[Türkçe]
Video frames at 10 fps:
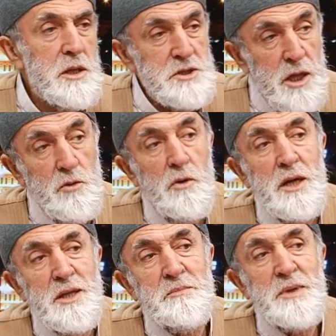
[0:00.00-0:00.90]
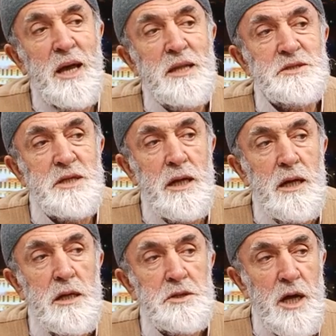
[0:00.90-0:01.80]
Sen o adam değilsin.
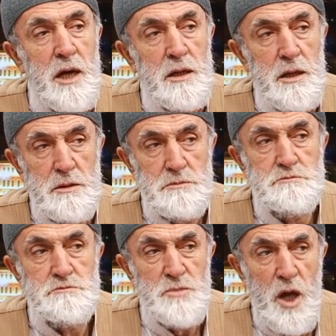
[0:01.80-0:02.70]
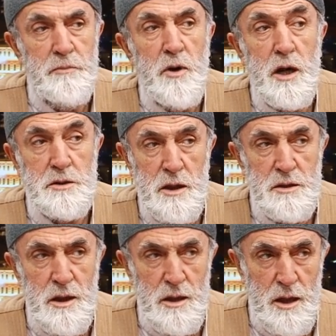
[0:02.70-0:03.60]
Sen hep haktan
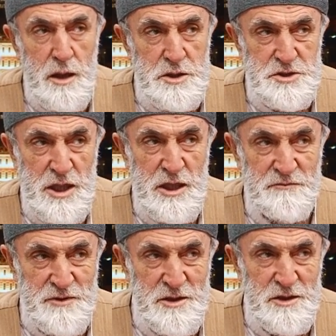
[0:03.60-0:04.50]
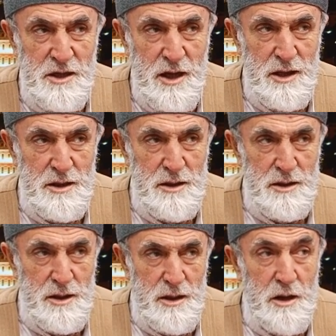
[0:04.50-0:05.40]
yana, zayıftan yana,
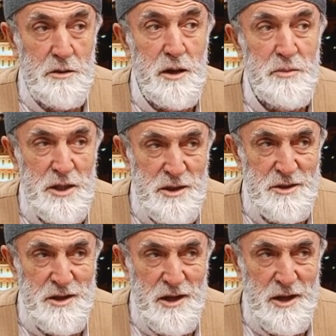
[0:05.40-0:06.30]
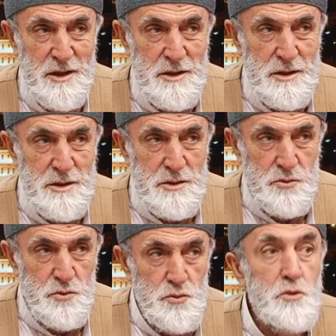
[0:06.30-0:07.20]
akrabadan yana,
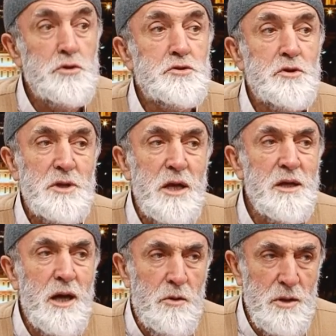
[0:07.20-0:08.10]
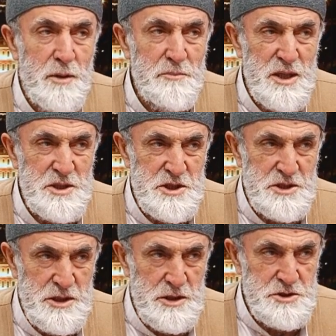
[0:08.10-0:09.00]
dürüstlükten yana olan
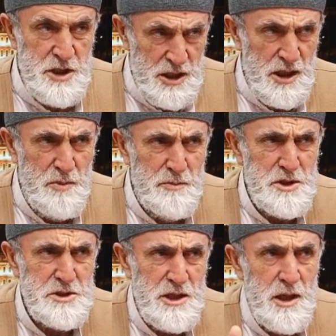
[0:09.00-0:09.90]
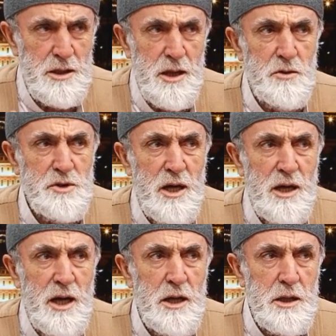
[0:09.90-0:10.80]
birisisin. Senin gibi birisini Allahu
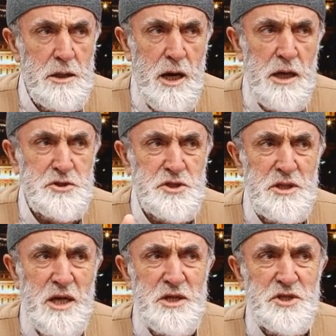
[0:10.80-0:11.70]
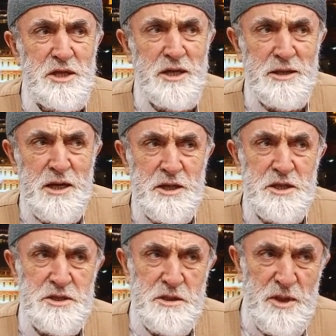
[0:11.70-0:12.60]
Teala yani cinlere, şeytanlara
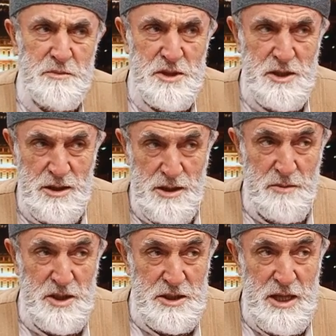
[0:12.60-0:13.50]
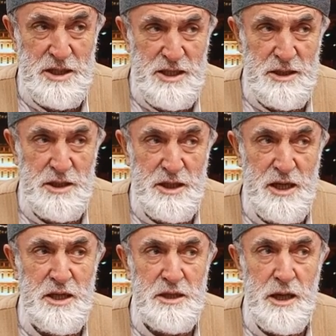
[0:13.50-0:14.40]
teslim etmez anlamını derken
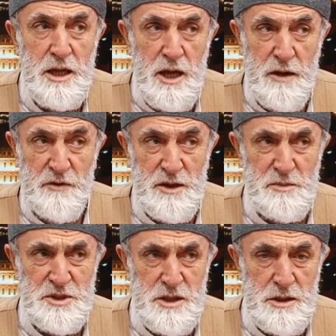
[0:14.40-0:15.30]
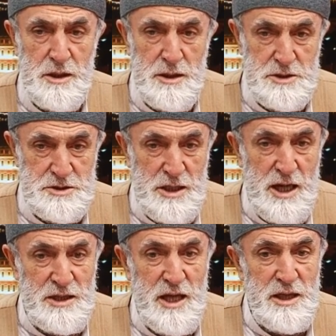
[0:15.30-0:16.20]
dikkat edin. Efendimizin
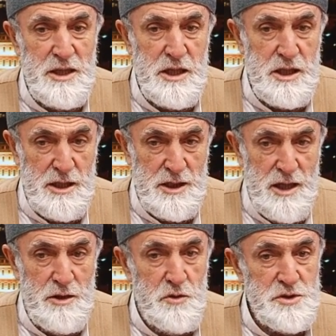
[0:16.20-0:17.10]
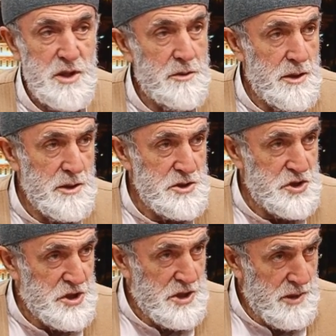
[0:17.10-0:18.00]
zaten Hira'dan önce
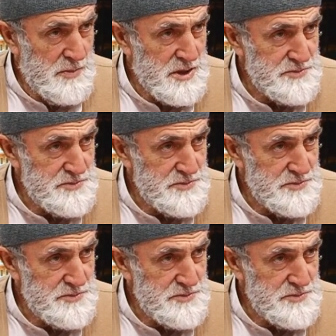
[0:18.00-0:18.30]
ciddi bir